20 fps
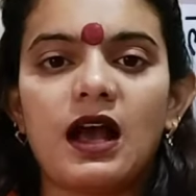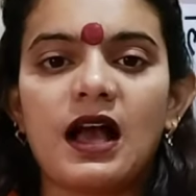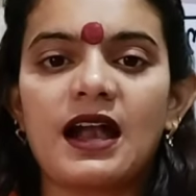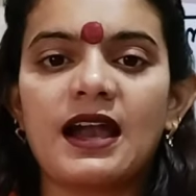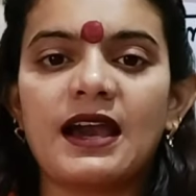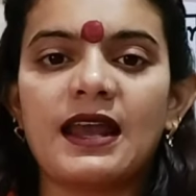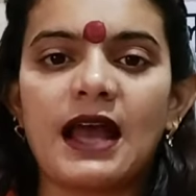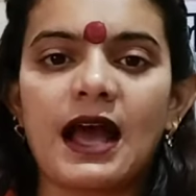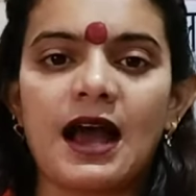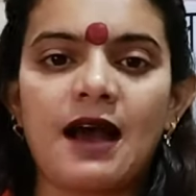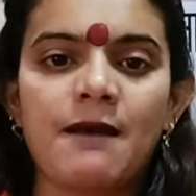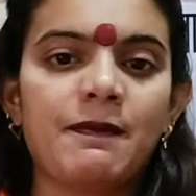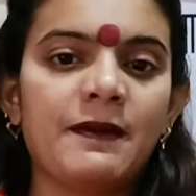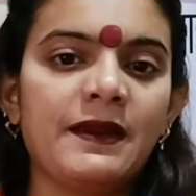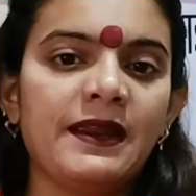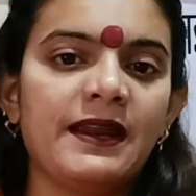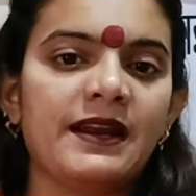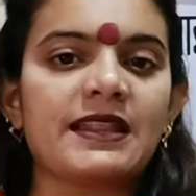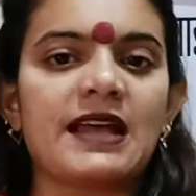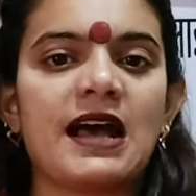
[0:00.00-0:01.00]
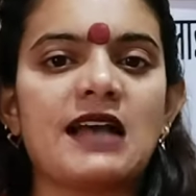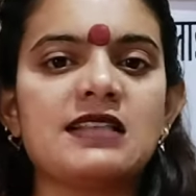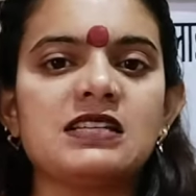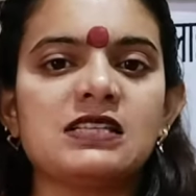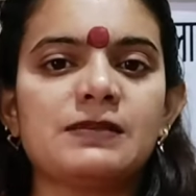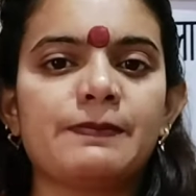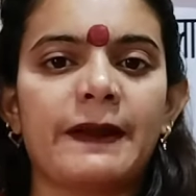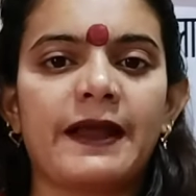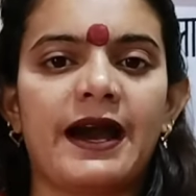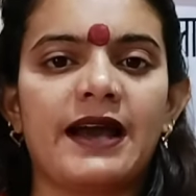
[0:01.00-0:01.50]
अगर आपने अरदास
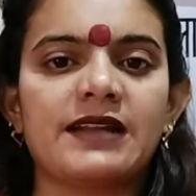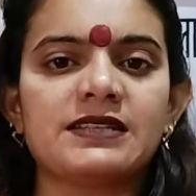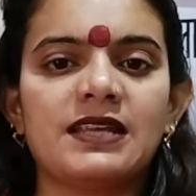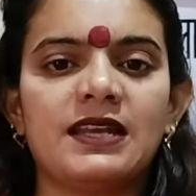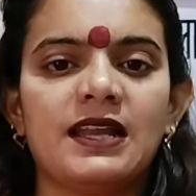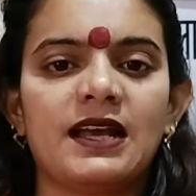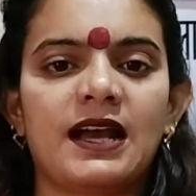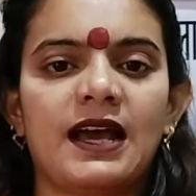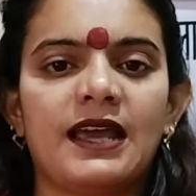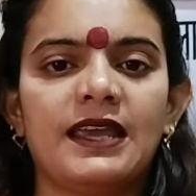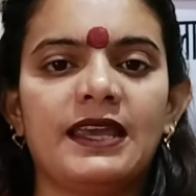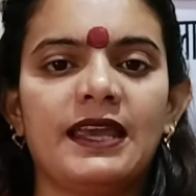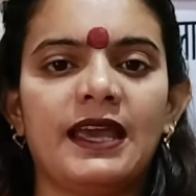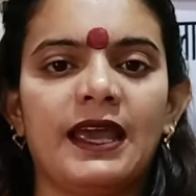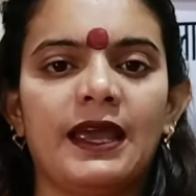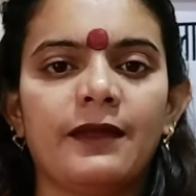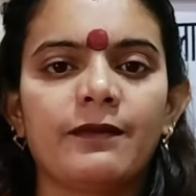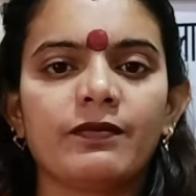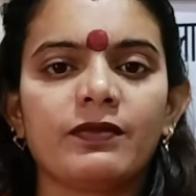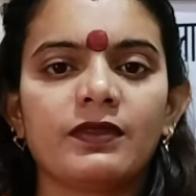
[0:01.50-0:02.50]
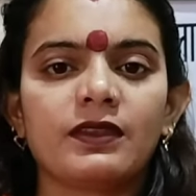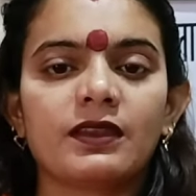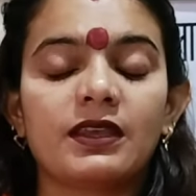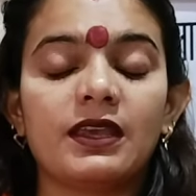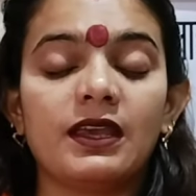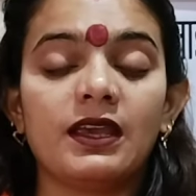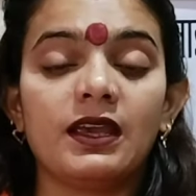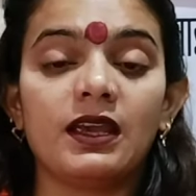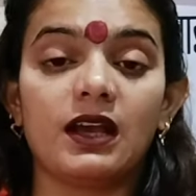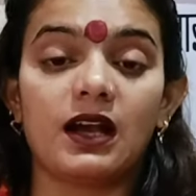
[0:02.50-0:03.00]
इस प्रकार से लगाई है कि